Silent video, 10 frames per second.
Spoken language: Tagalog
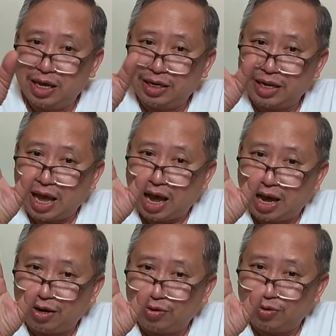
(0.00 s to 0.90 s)

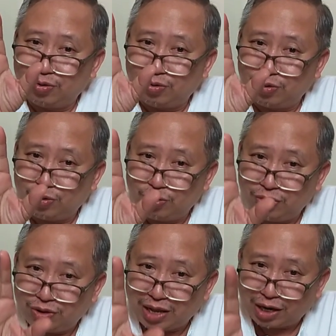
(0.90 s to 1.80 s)
na,
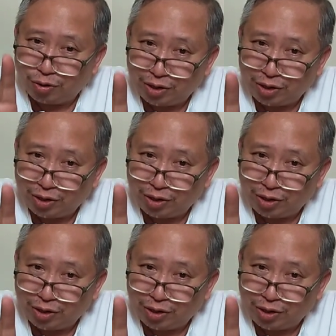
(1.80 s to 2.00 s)
un, na